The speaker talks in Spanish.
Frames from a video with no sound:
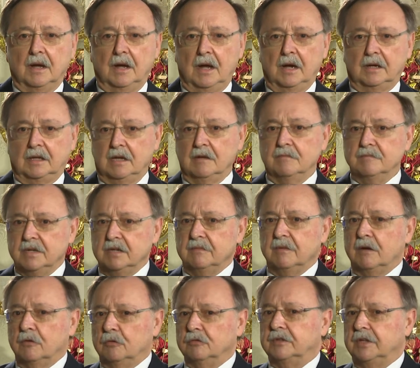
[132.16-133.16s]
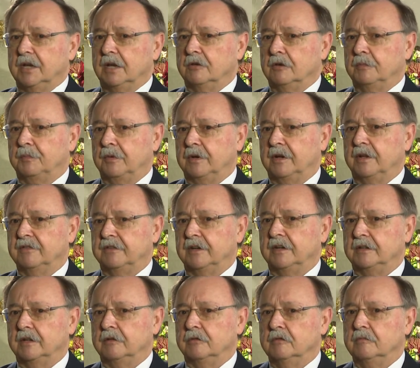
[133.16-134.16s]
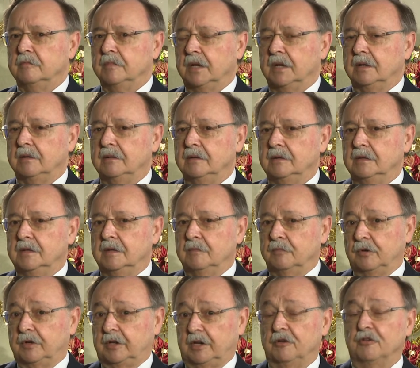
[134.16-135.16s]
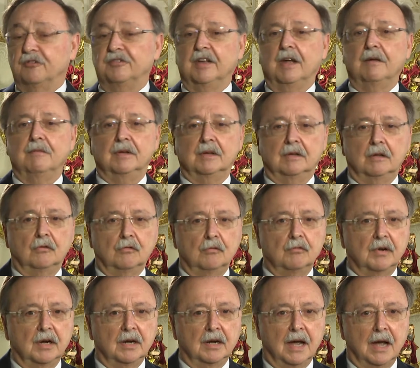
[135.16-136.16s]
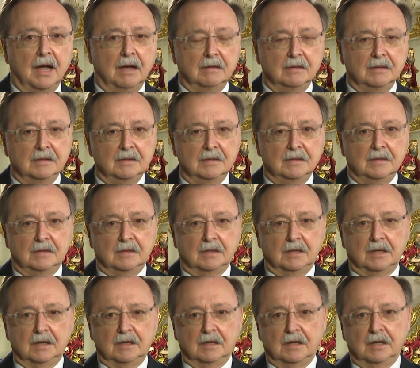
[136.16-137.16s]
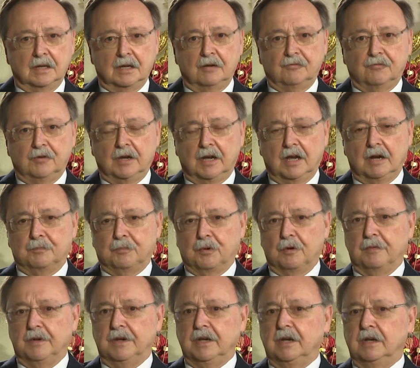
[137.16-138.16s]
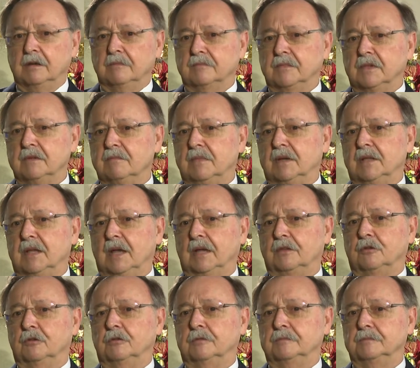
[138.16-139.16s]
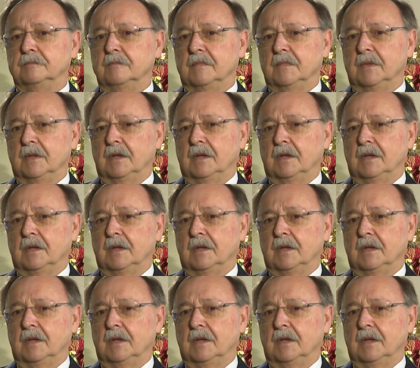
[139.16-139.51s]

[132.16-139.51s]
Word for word: a quien vive angustiado por la incertidumbre, porque no sabe qué ocurrirá en el, porvenir inmediato,